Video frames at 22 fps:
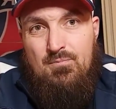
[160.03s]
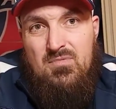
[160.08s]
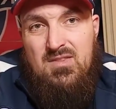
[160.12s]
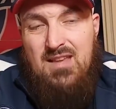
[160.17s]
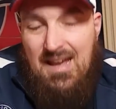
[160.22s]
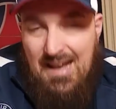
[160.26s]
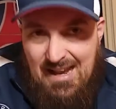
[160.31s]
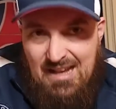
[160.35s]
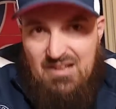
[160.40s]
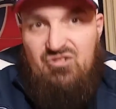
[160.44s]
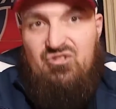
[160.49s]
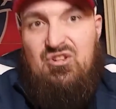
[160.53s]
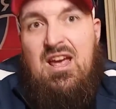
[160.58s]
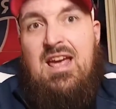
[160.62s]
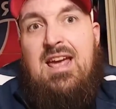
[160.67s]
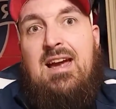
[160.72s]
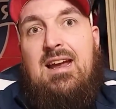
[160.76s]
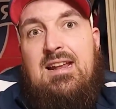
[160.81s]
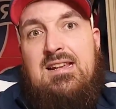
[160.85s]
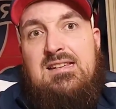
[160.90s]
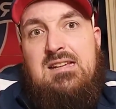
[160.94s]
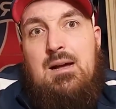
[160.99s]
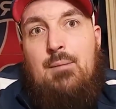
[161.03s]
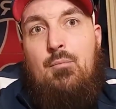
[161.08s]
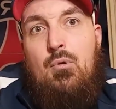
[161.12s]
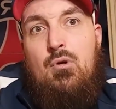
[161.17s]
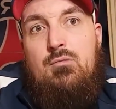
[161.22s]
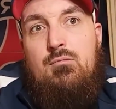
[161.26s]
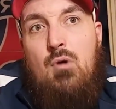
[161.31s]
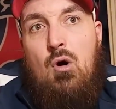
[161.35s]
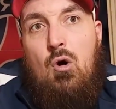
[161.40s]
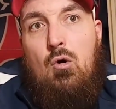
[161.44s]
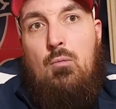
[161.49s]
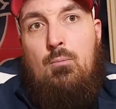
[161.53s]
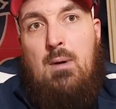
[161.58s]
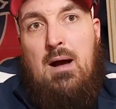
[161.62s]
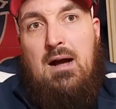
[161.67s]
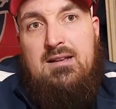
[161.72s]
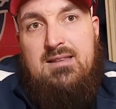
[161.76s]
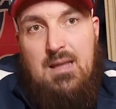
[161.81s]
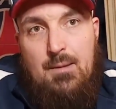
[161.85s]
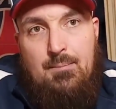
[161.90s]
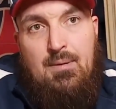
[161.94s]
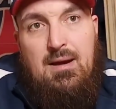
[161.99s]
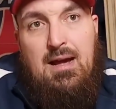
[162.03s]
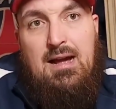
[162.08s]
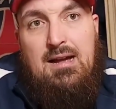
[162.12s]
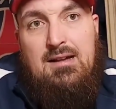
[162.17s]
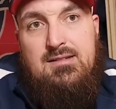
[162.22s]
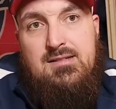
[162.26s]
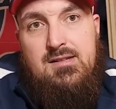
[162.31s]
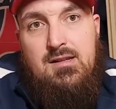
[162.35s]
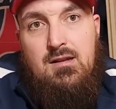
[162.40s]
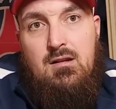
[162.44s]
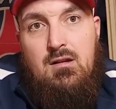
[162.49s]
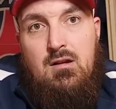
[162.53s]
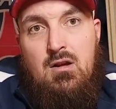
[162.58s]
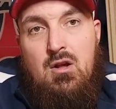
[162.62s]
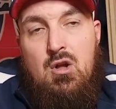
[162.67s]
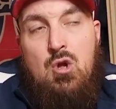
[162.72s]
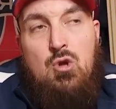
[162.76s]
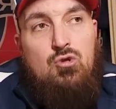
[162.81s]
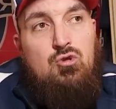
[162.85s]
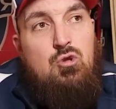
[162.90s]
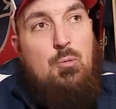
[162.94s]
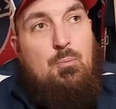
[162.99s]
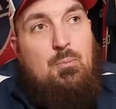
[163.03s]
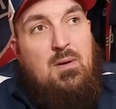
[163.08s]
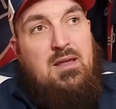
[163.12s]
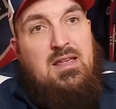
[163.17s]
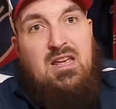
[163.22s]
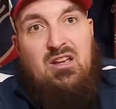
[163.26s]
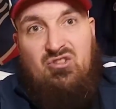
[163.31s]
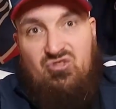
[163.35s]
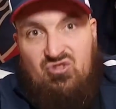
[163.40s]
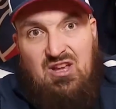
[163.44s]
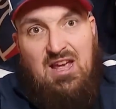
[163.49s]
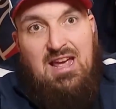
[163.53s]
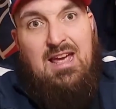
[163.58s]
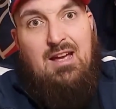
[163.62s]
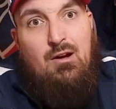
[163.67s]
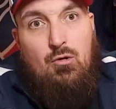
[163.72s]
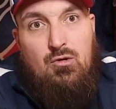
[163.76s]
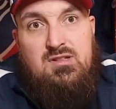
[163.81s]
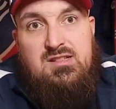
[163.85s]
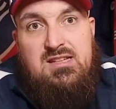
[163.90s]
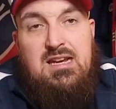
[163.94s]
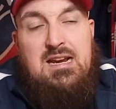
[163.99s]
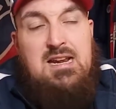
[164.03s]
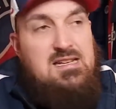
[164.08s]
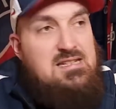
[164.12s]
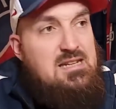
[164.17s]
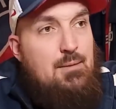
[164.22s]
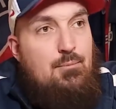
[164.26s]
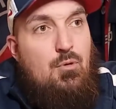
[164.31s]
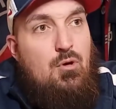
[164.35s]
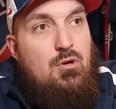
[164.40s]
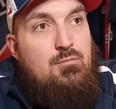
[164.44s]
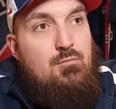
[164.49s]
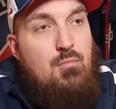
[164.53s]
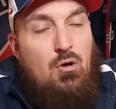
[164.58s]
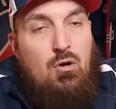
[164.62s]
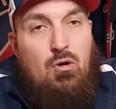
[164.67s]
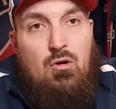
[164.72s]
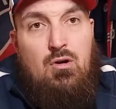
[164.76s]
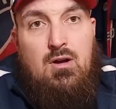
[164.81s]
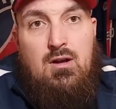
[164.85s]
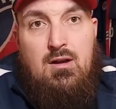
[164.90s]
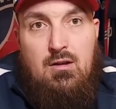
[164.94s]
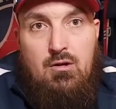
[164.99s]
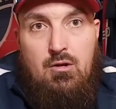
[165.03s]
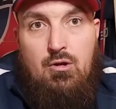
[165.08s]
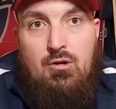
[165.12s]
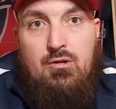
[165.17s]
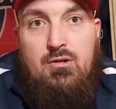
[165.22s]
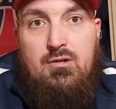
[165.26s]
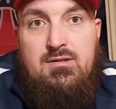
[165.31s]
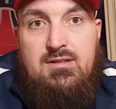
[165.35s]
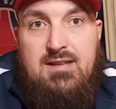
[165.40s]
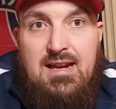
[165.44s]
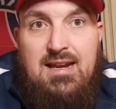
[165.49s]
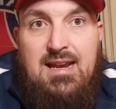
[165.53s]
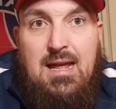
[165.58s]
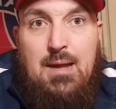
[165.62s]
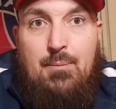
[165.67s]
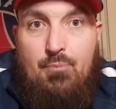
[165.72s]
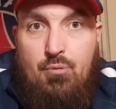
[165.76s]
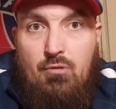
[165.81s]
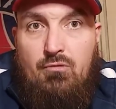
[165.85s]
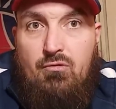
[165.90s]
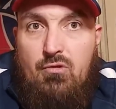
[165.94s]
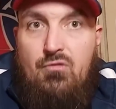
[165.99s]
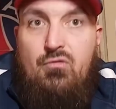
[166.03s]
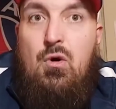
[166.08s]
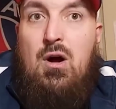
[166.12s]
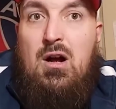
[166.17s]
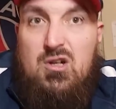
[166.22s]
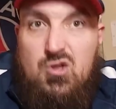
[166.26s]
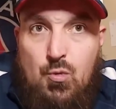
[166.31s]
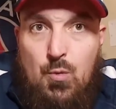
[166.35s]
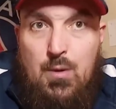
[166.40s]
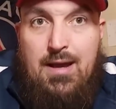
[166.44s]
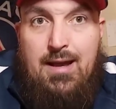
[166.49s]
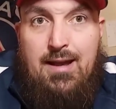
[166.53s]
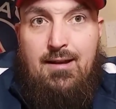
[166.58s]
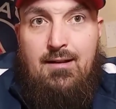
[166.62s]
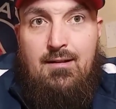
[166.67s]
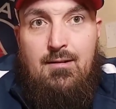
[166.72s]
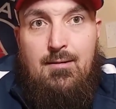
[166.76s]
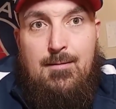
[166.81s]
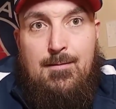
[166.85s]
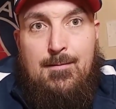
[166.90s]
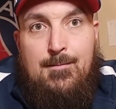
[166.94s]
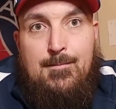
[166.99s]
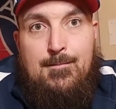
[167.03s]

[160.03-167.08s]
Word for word: très cher les abonnements au Parc des Princes, de payer cher aussi les abonnements euh, télé pour vous voir jouer.